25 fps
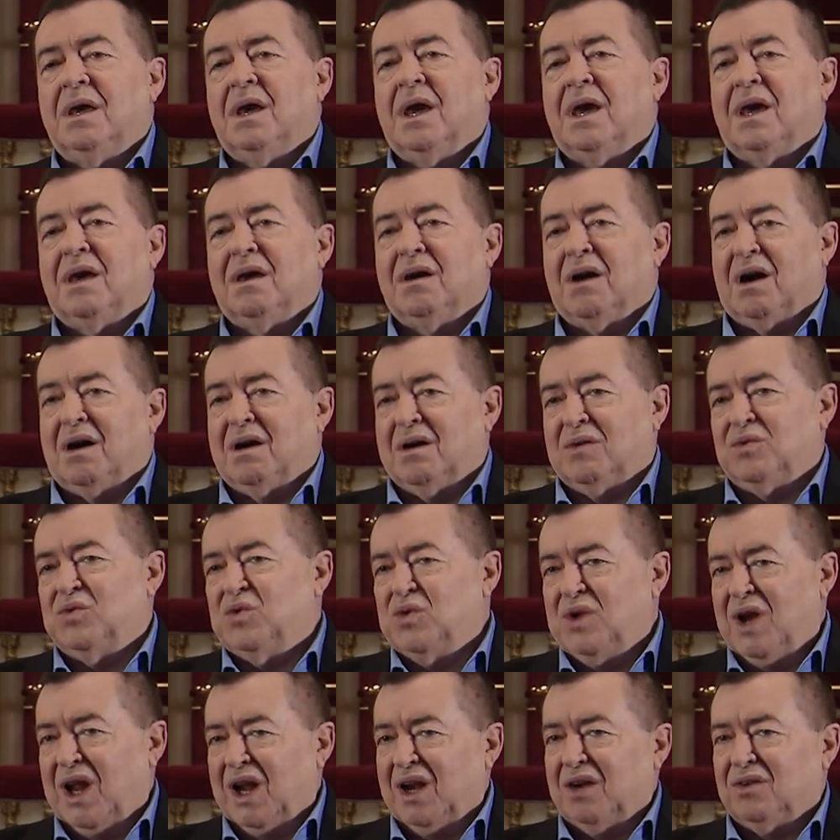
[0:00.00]
Y que
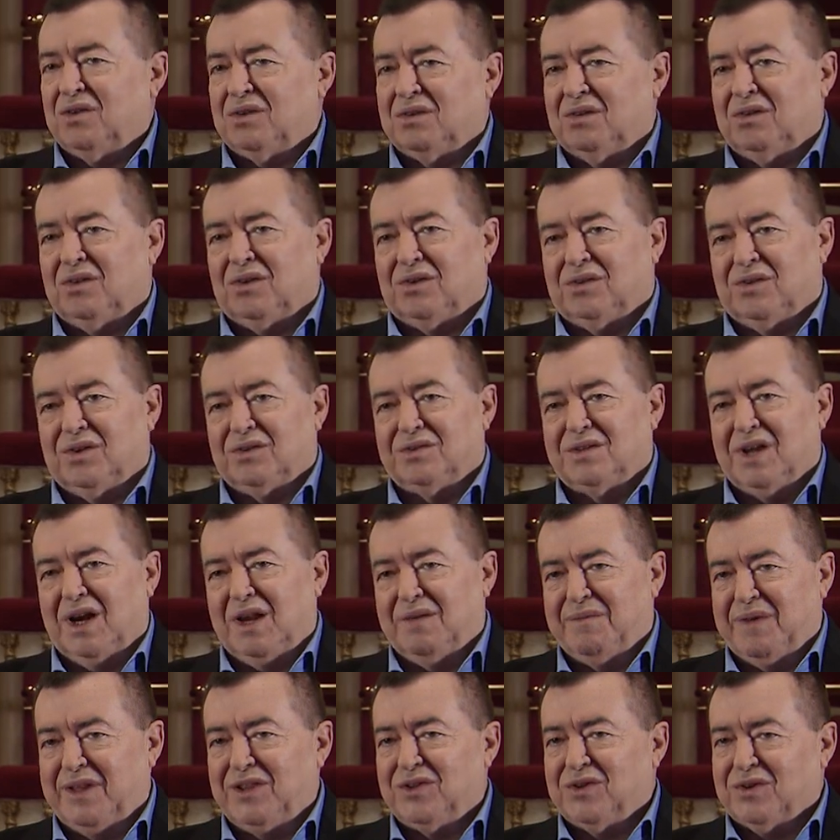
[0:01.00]
aúna los, dos
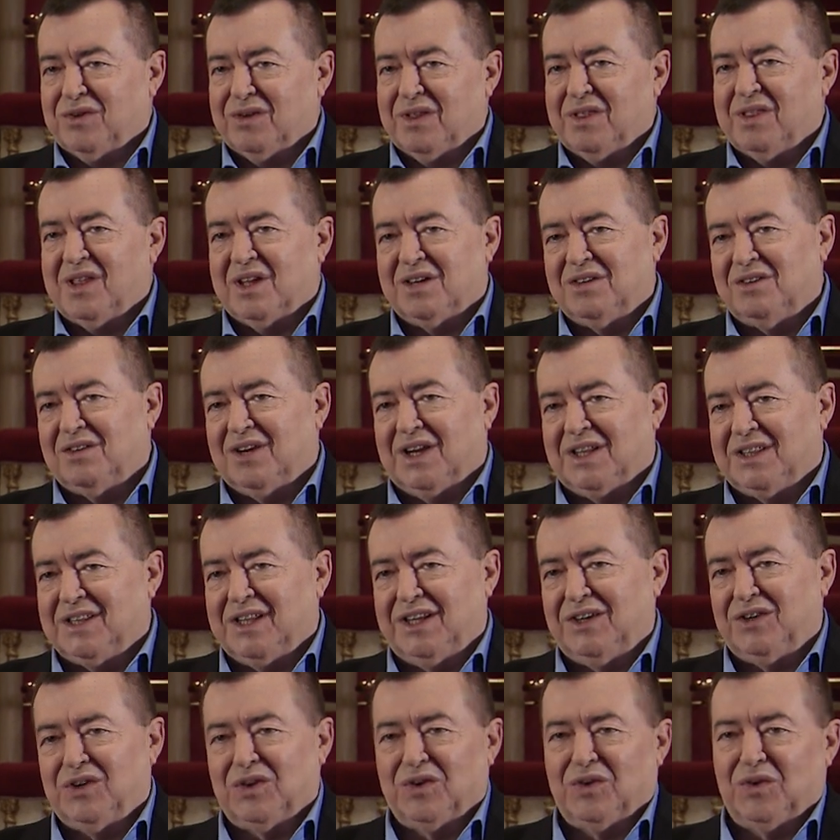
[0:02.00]
elementos que decían los
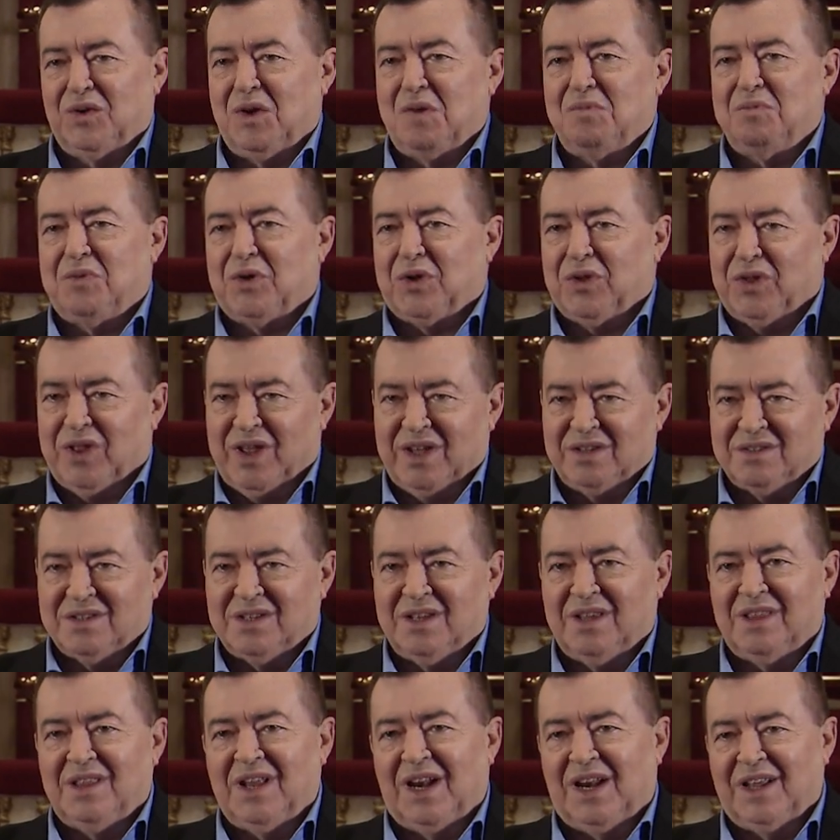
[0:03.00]
latinos, ¿no? el
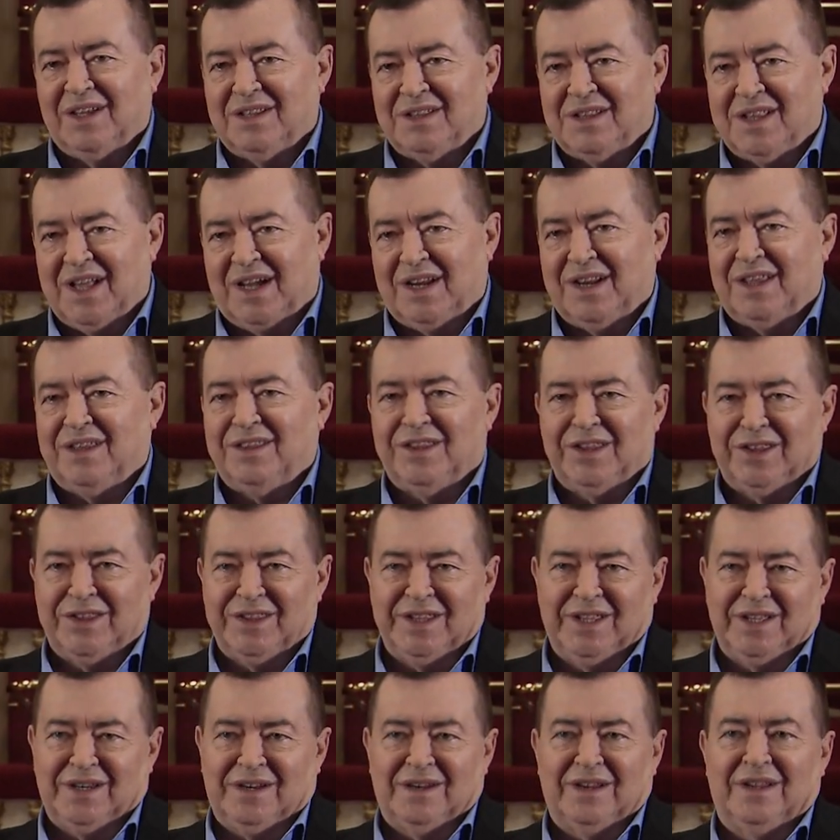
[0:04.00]
prodese delectare, es
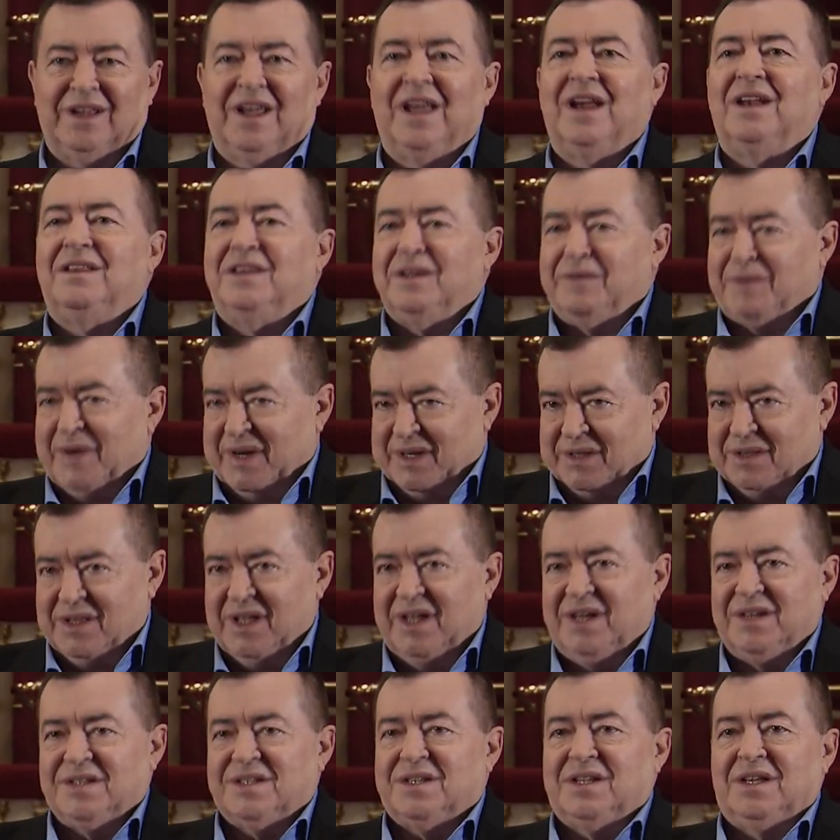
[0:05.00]
decir, el
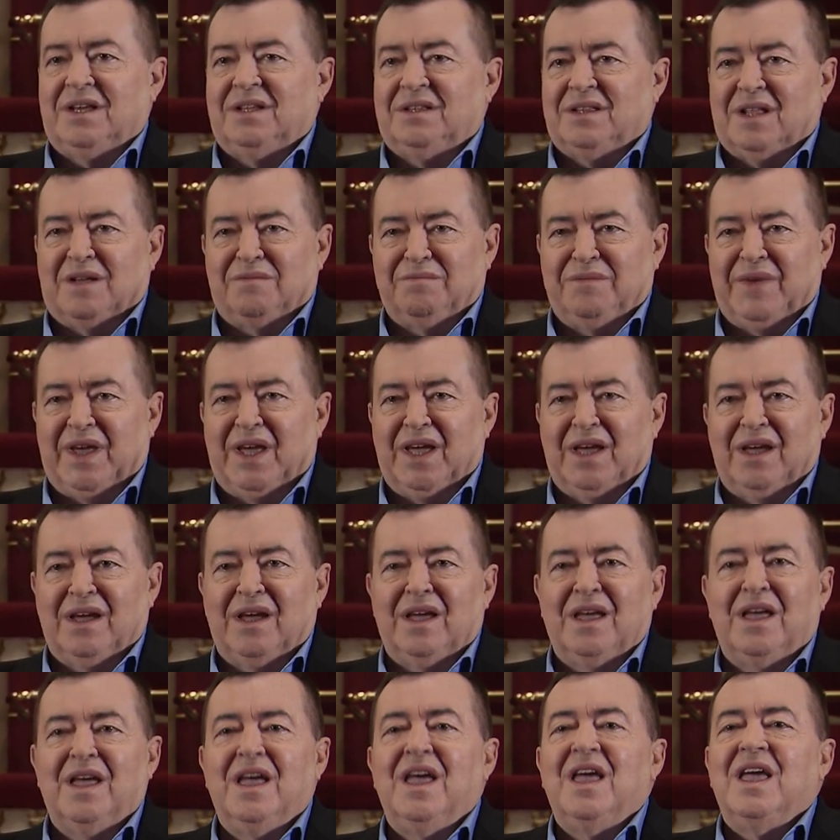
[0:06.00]
divertirse. El
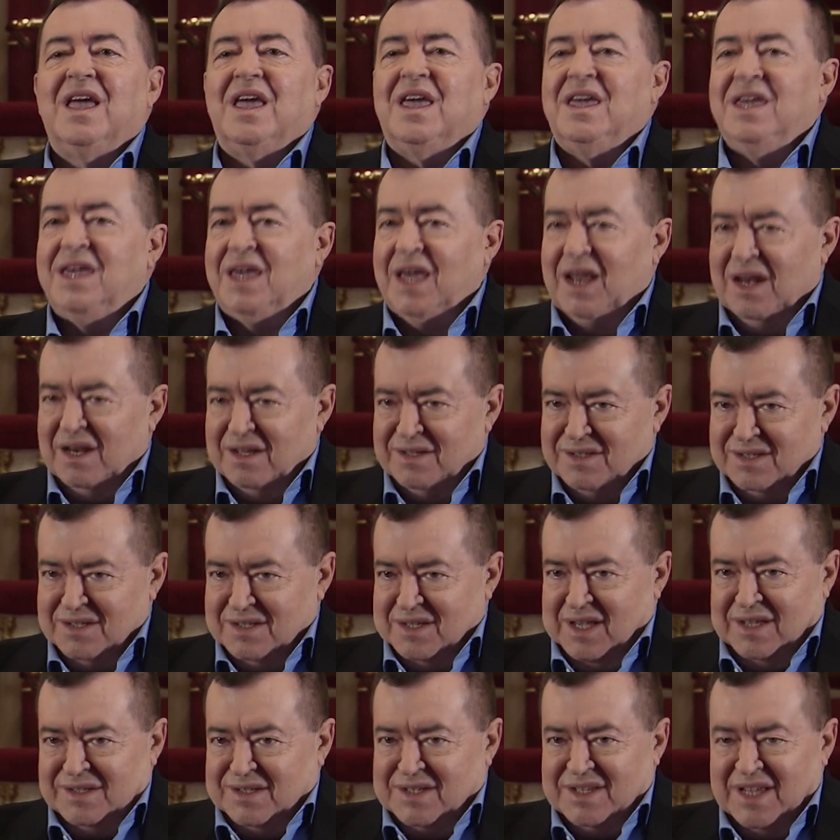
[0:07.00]
divertirse. Y el
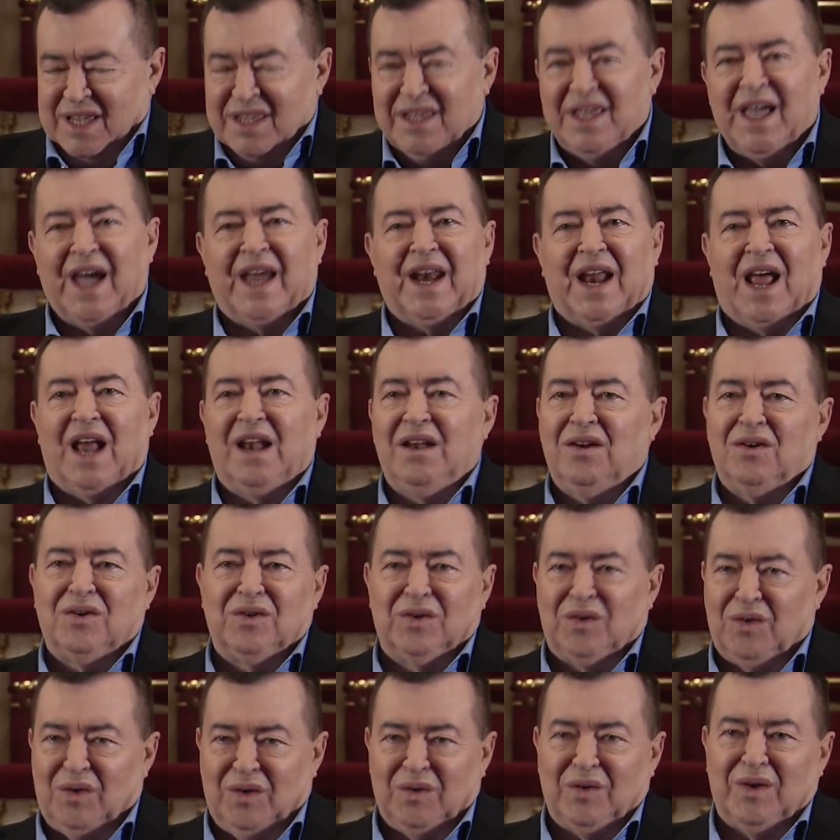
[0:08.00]
enseñar
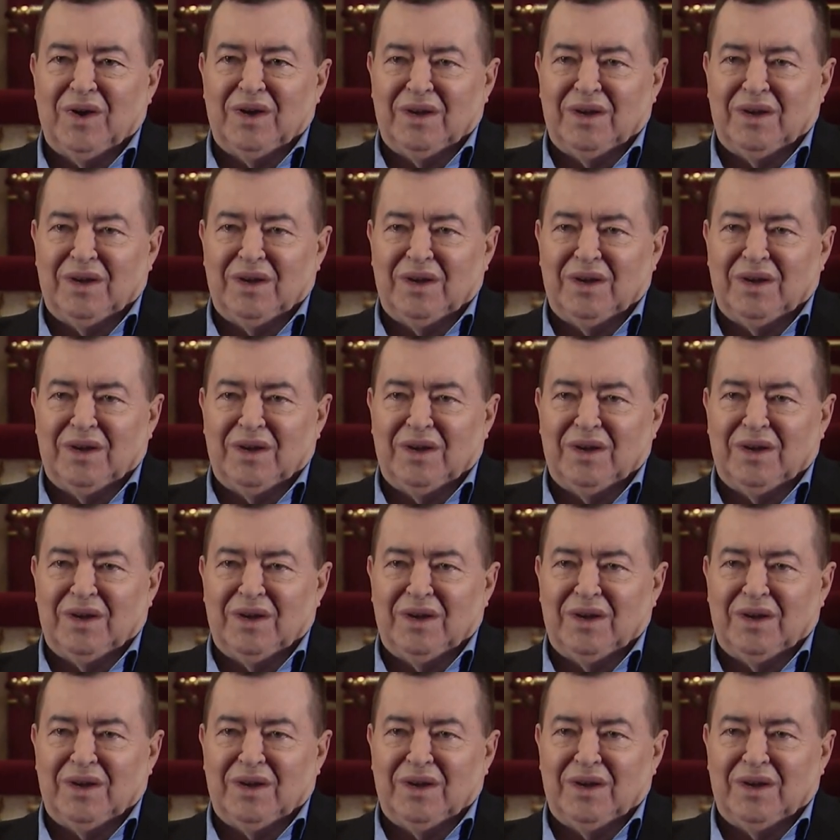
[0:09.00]
algo, ¿no?